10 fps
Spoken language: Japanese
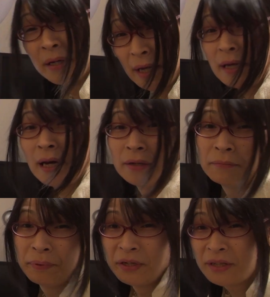名ねあ
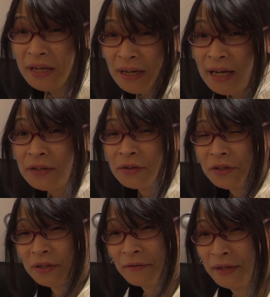のビューティーライトっ
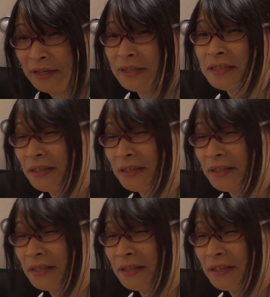ていう名前なんです